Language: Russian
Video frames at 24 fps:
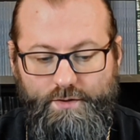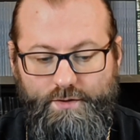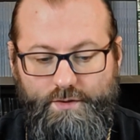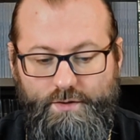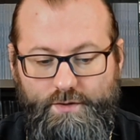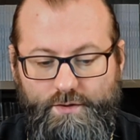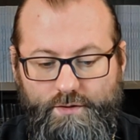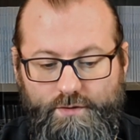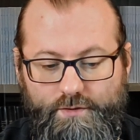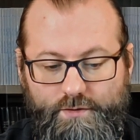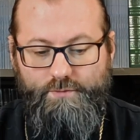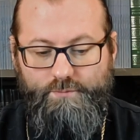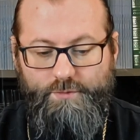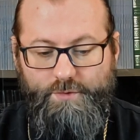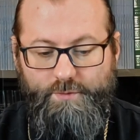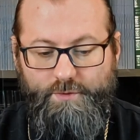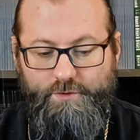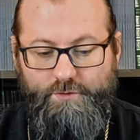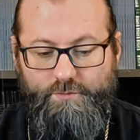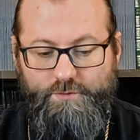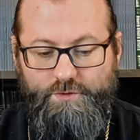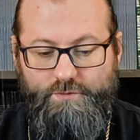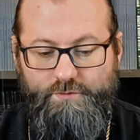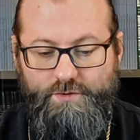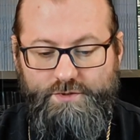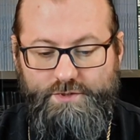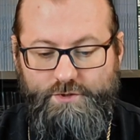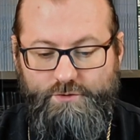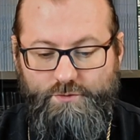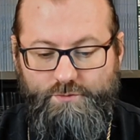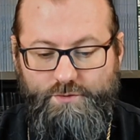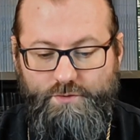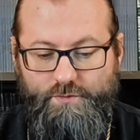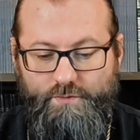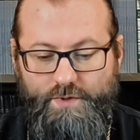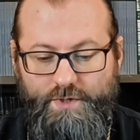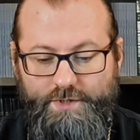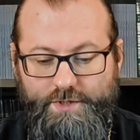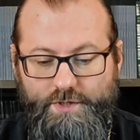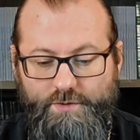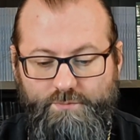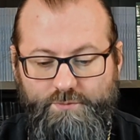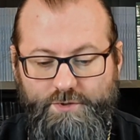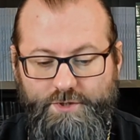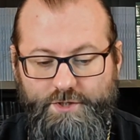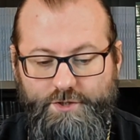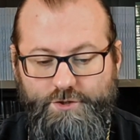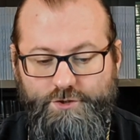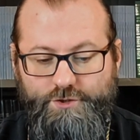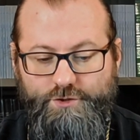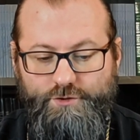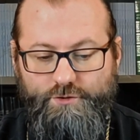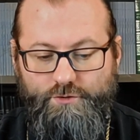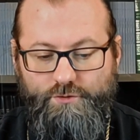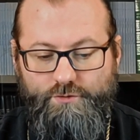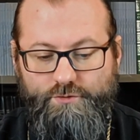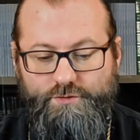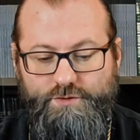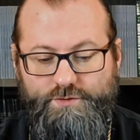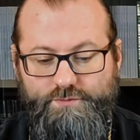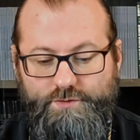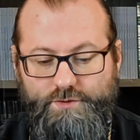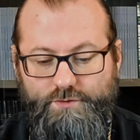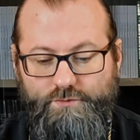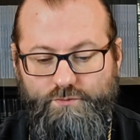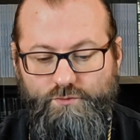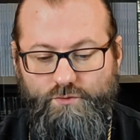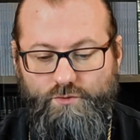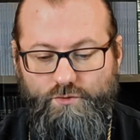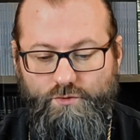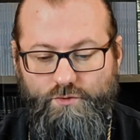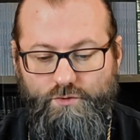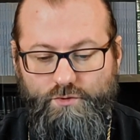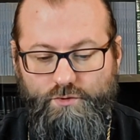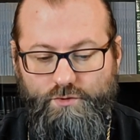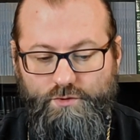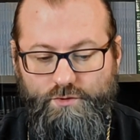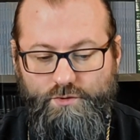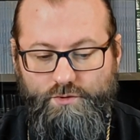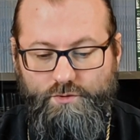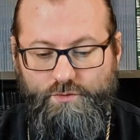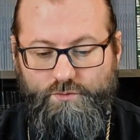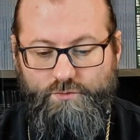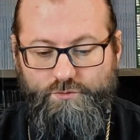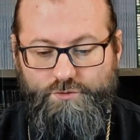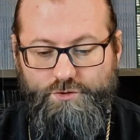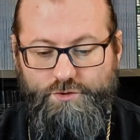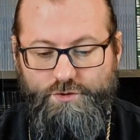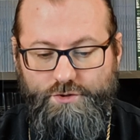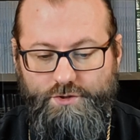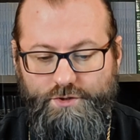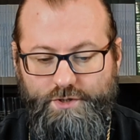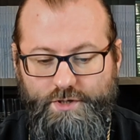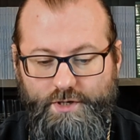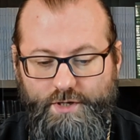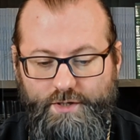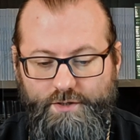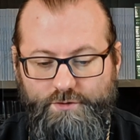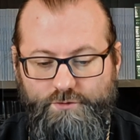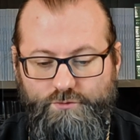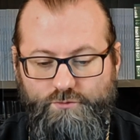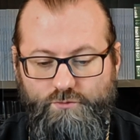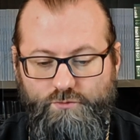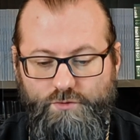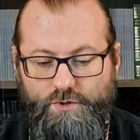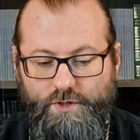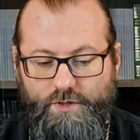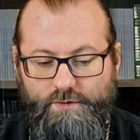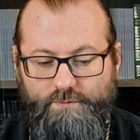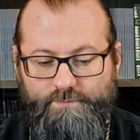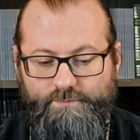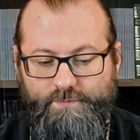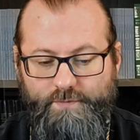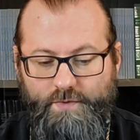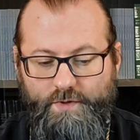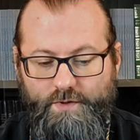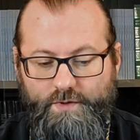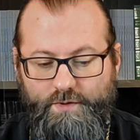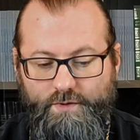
И преподобный Брасанофий Великий пережил своего э, ученика и друга,